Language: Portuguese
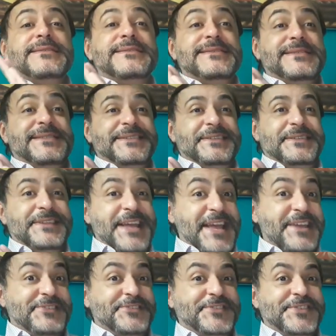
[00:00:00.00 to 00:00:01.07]

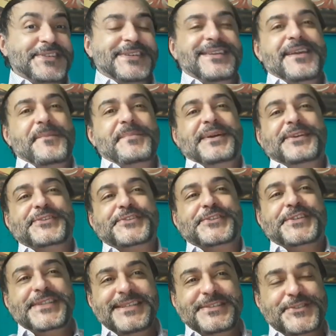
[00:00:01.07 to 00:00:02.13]
zetética, que é a parte
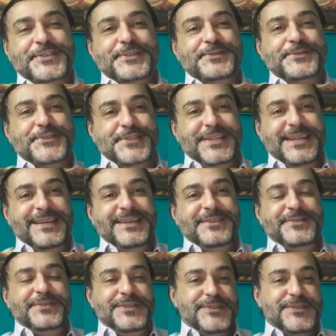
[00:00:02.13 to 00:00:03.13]
crítica do direito.